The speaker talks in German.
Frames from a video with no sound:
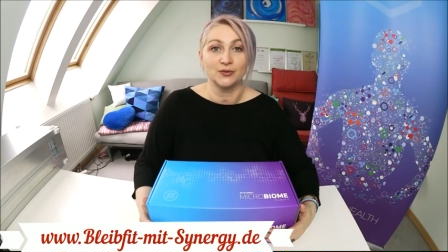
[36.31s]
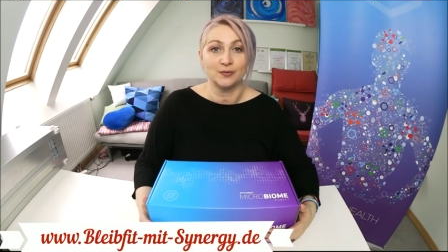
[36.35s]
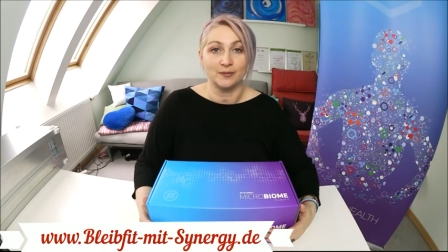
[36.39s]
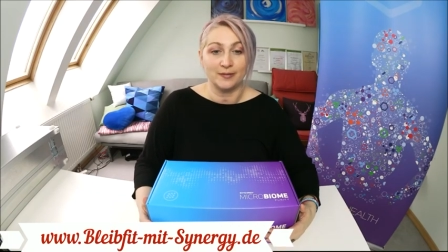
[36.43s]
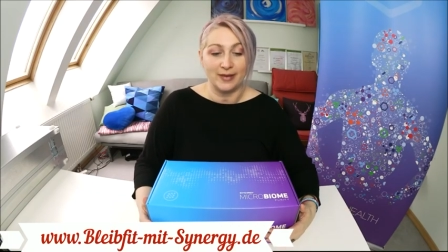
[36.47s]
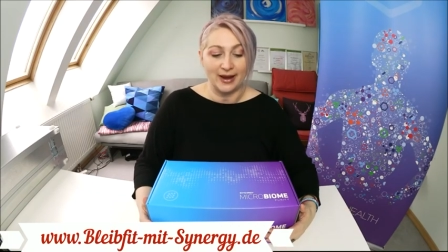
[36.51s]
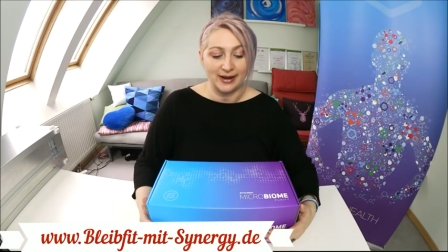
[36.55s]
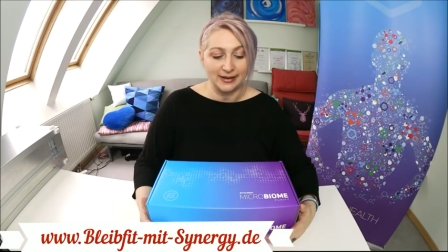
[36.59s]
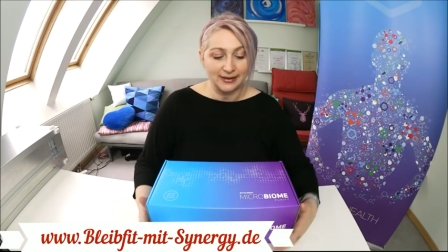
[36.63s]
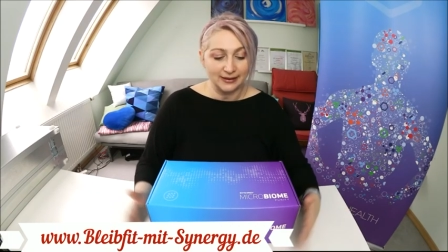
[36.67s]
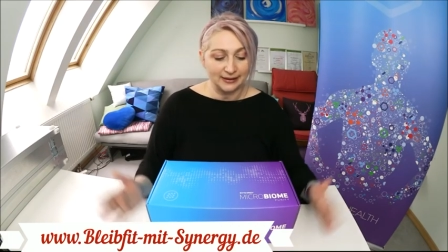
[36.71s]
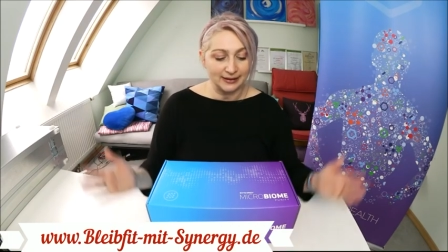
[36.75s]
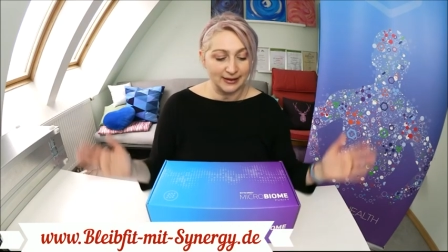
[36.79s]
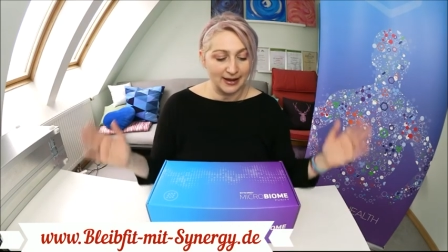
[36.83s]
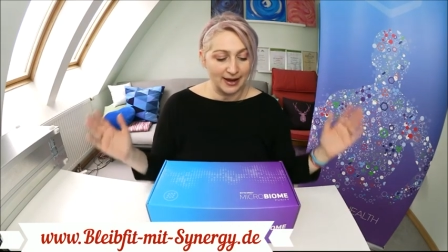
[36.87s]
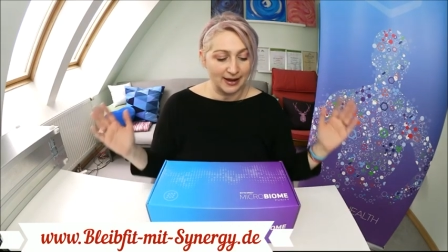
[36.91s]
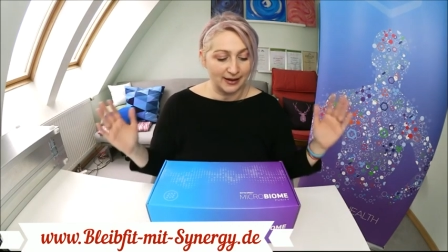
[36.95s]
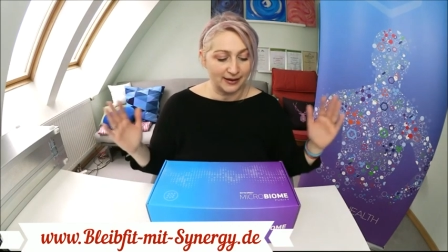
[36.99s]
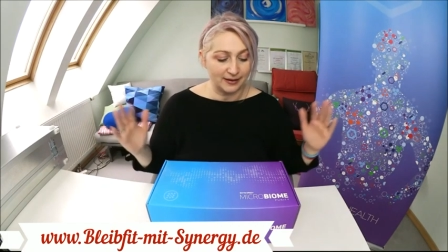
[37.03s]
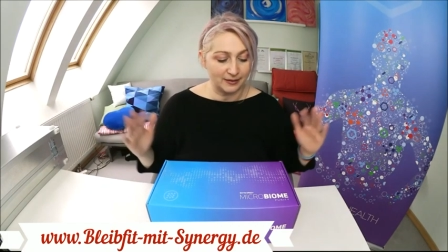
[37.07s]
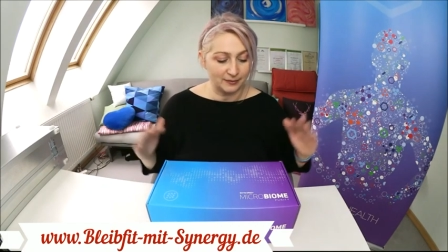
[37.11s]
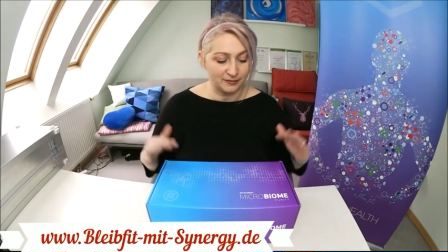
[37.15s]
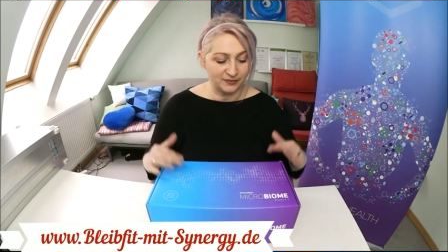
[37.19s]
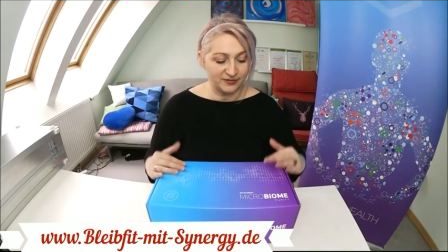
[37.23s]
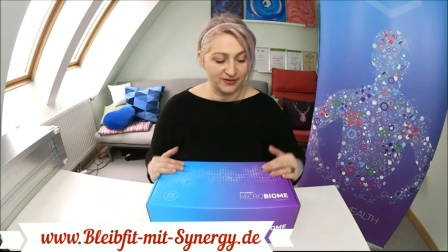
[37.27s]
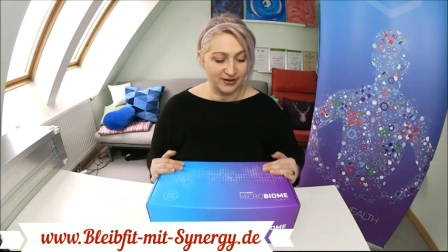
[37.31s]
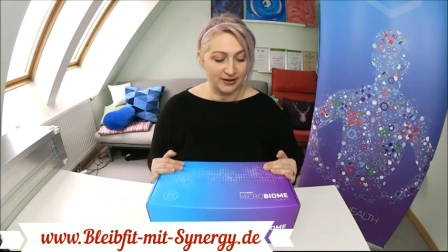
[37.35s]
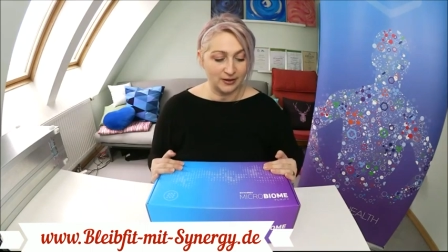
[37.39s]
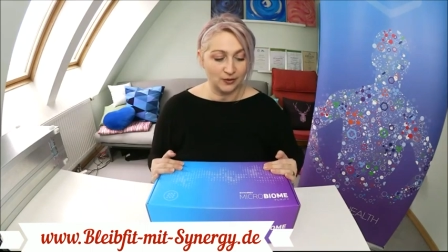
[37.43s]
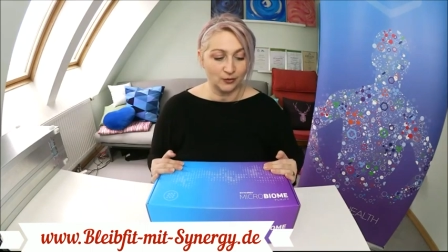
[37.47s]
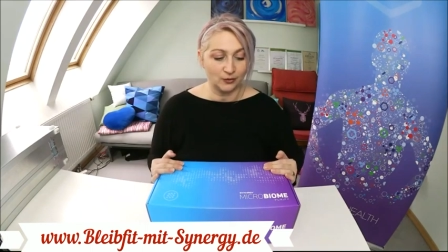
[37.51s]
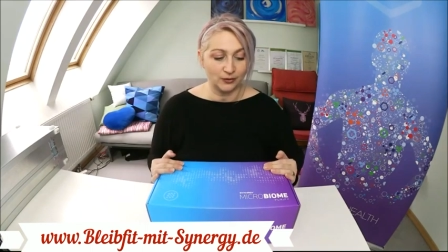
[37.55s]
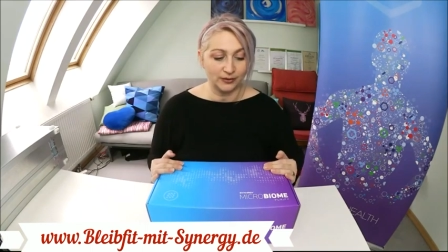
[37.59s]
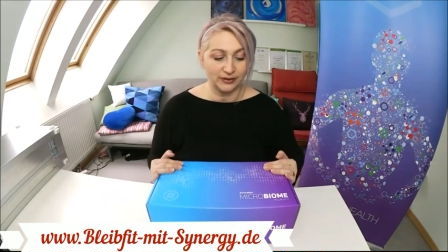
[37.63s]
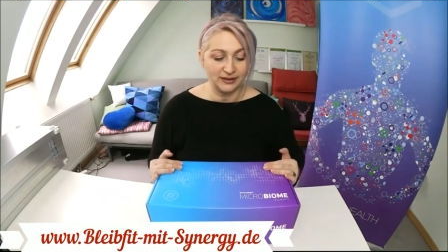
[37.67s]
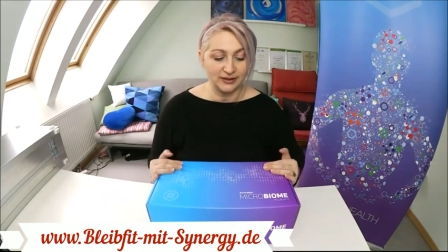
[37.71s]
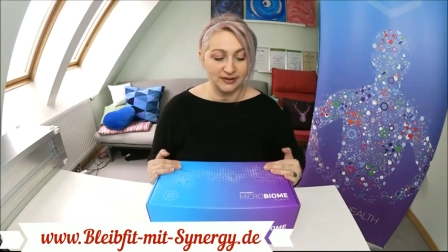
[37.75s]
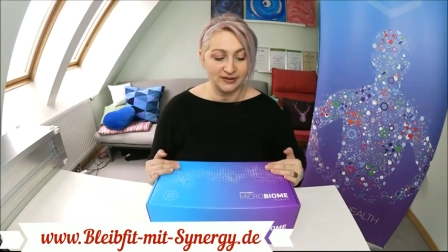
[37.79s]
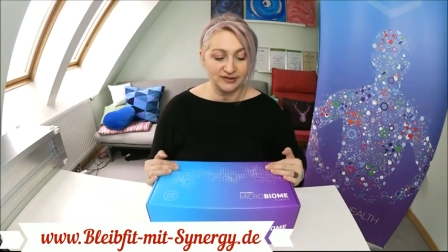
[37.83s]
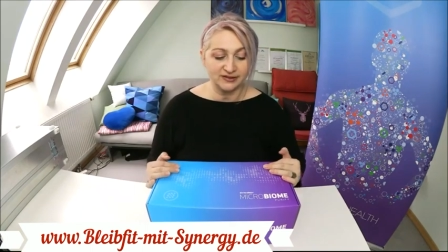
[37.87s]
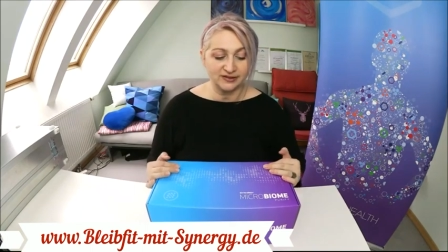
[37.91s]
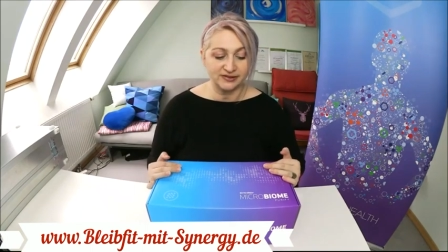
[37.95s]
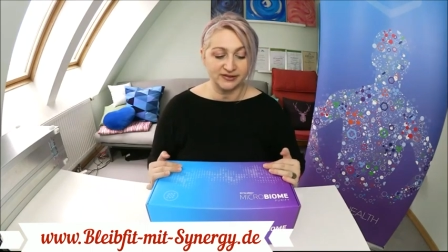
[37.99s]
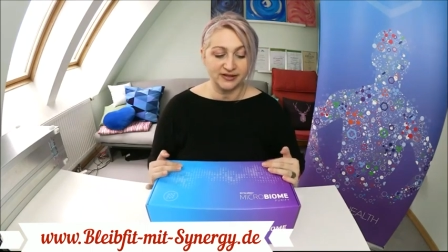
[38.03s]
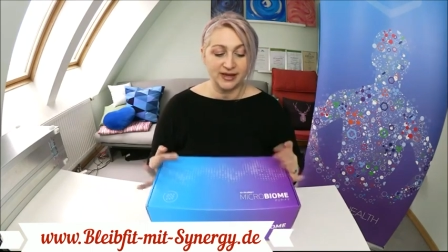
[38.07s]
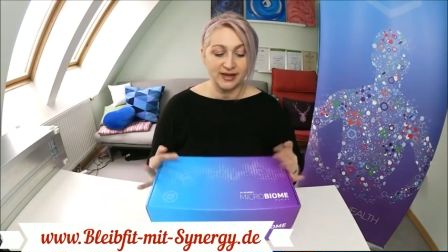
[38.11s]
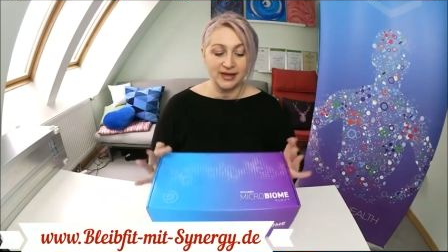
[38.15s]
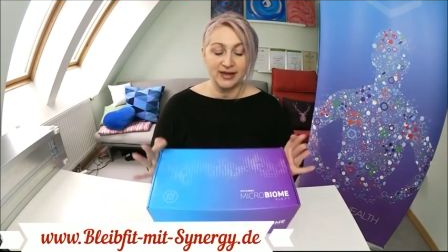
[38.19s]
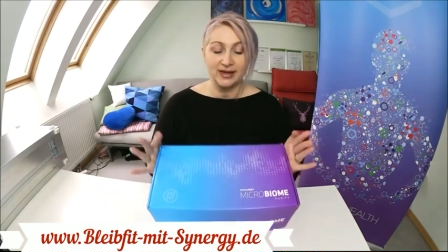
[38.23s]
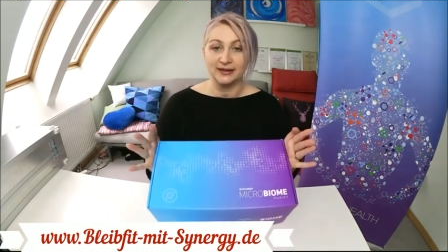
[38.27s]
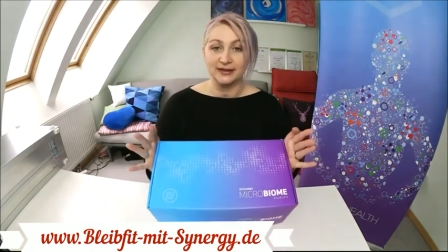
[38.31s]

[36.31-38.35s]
und meine klare Empfehlung ist